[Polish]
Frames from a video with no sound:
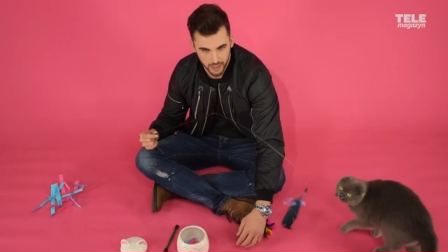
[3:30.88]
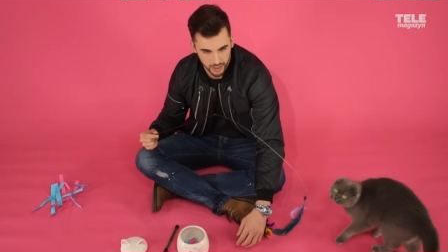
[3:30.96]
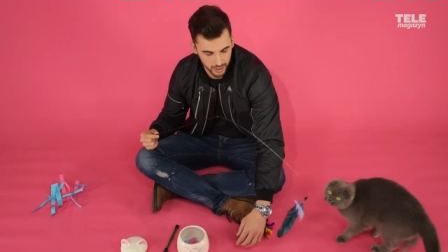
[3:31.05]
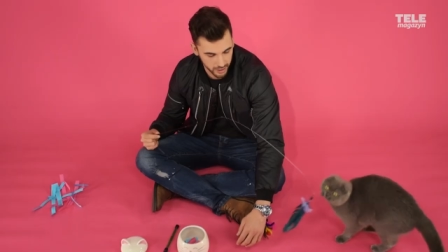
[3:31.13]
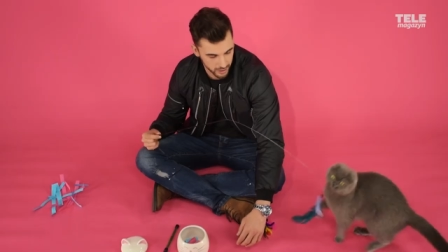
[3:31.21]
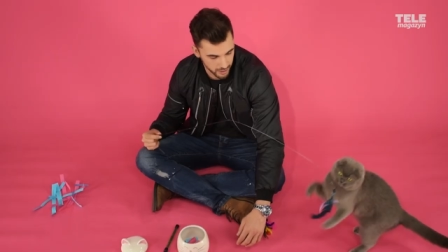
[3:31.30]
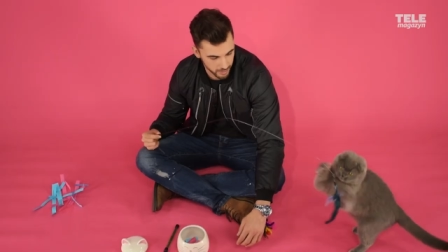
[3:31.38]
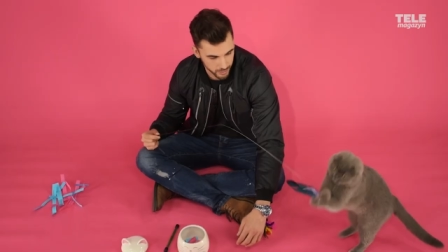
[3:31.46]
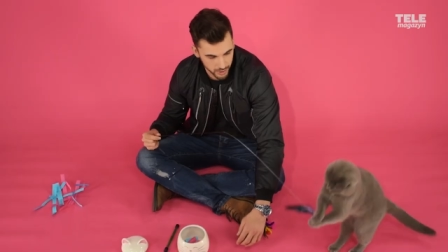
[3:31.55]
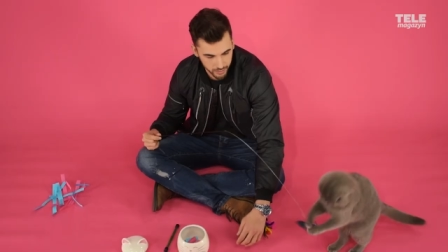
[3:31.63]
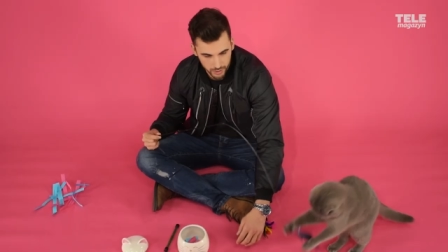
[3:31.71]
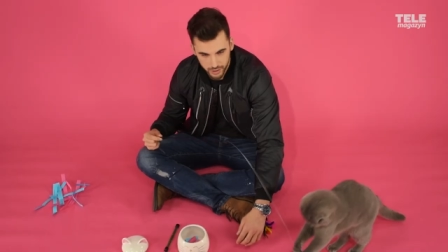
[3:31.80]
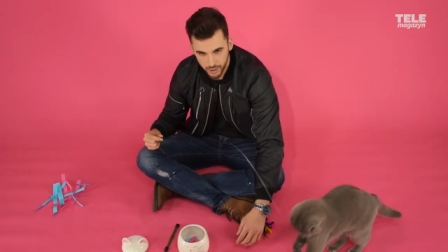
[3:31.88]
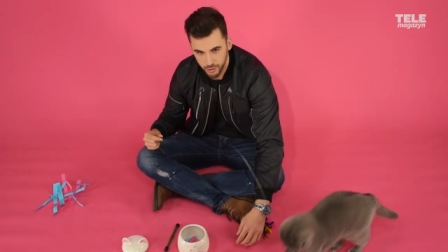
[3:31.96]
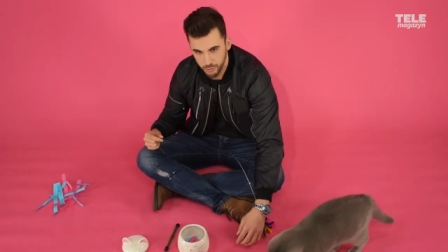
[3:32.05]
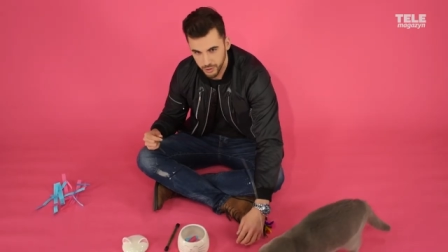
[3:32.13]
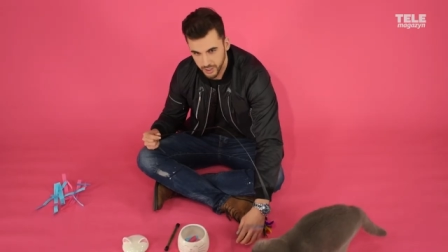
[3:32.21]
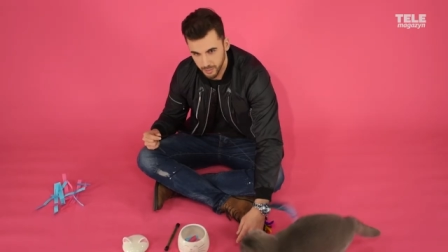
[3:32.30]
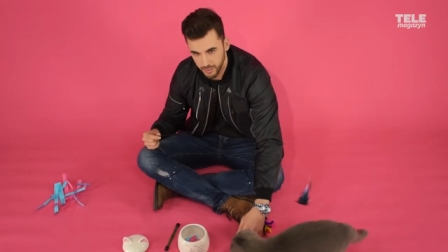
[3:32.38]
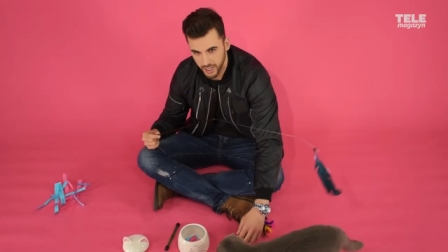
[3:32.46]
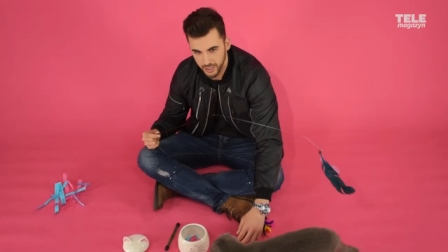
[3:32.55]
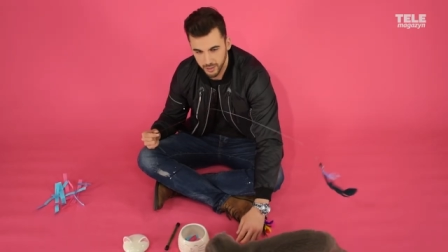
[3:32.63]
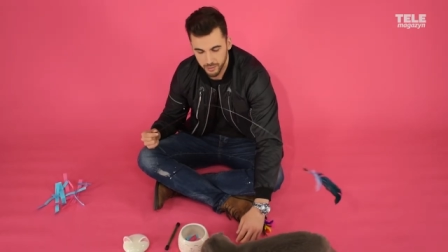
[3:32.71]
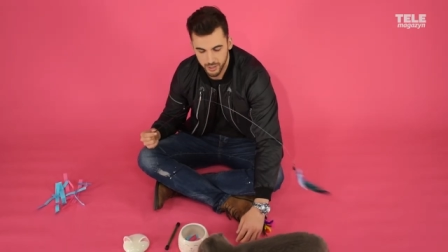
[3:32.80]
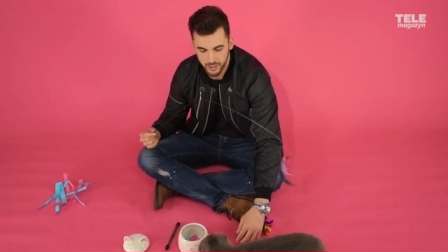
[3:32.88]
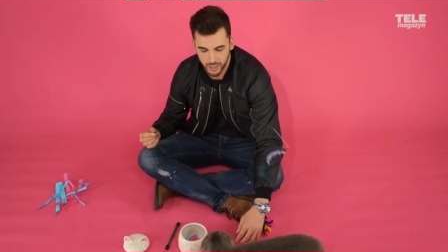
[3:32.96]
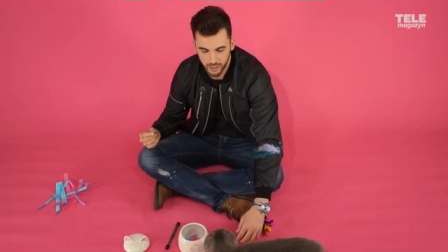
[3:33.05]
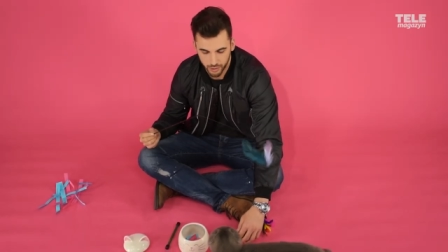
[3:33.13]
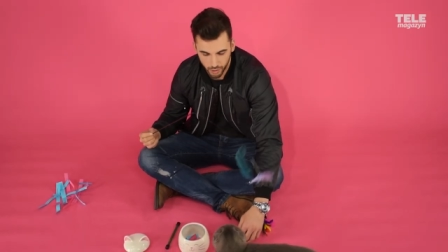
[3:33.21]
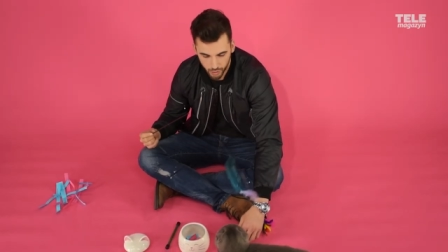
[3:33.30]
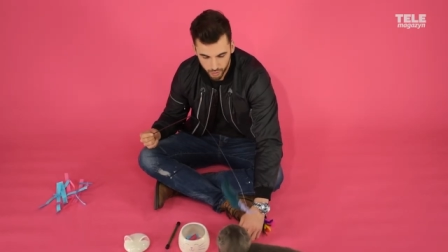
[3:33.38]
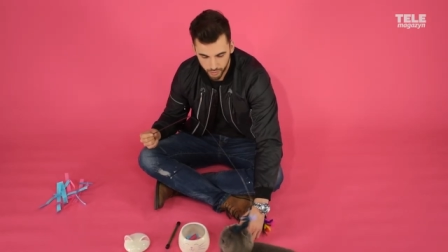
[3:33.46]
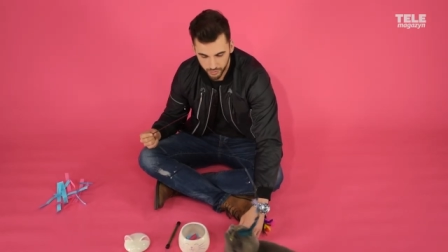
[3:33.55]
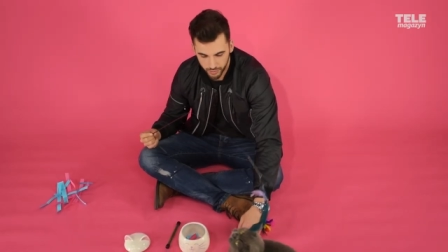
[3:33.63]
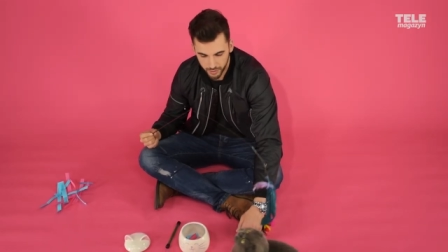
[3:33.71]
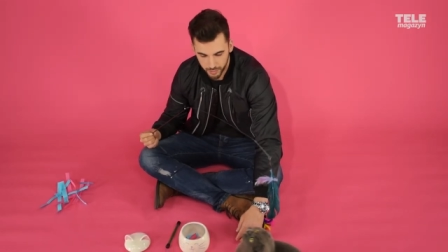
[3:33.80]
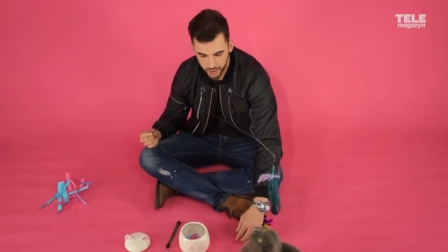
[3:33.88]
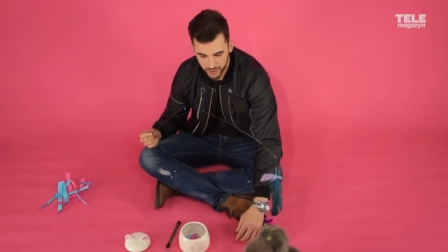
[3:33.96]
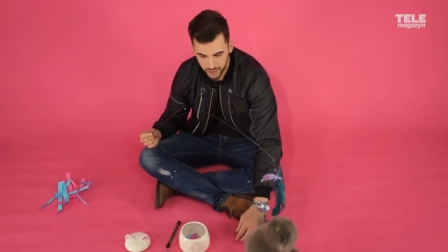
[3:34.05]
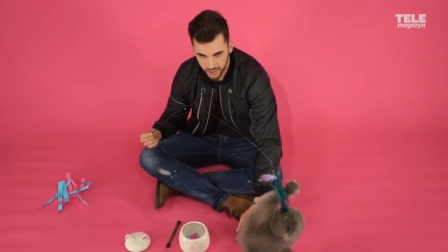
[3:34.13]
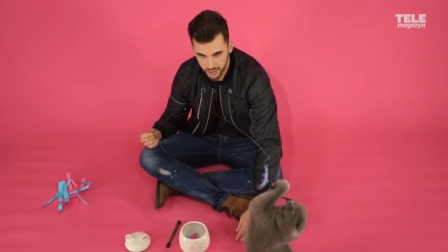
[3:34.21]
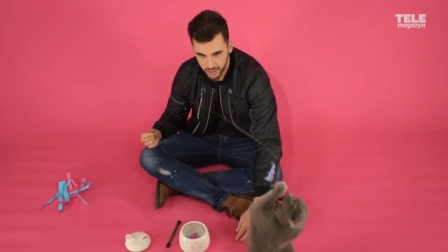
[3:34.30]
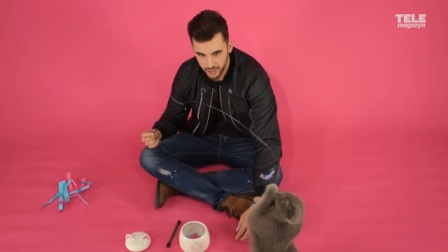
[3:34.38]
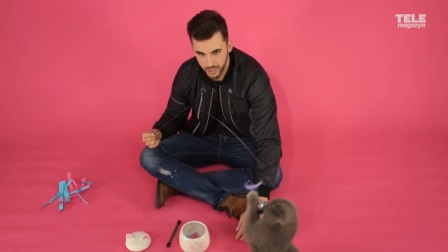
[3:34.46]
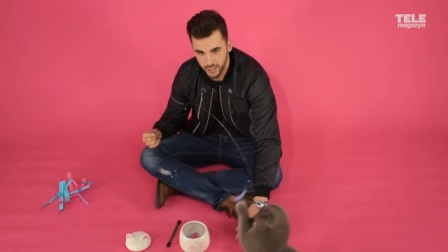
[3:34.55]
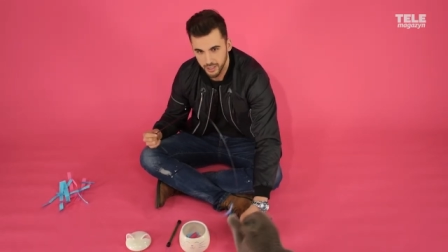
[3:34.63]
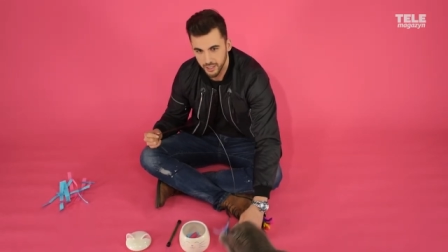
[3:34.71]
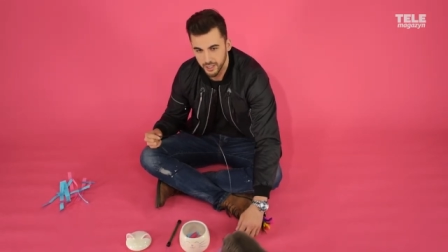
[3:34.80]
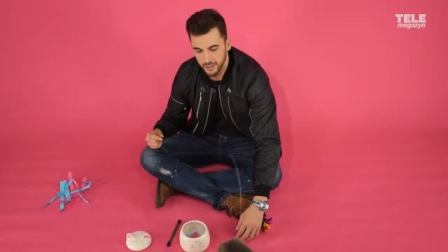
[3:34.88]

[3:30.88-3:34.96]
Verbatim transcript: E, przez wszystkich ludzi na planie, przez aktorów, e, przez reżysera.